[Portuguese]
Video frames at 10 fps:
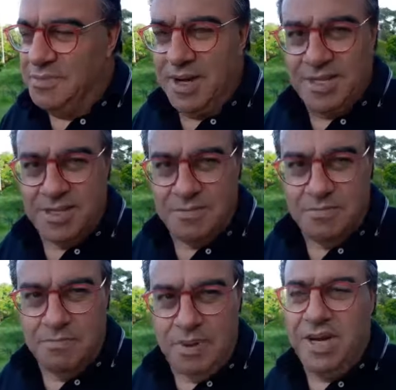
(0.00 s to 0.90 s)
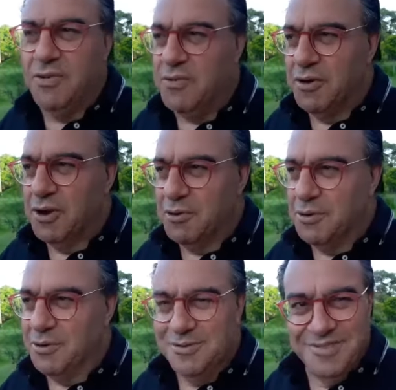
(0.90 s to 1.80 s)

mas perdi o fôlego.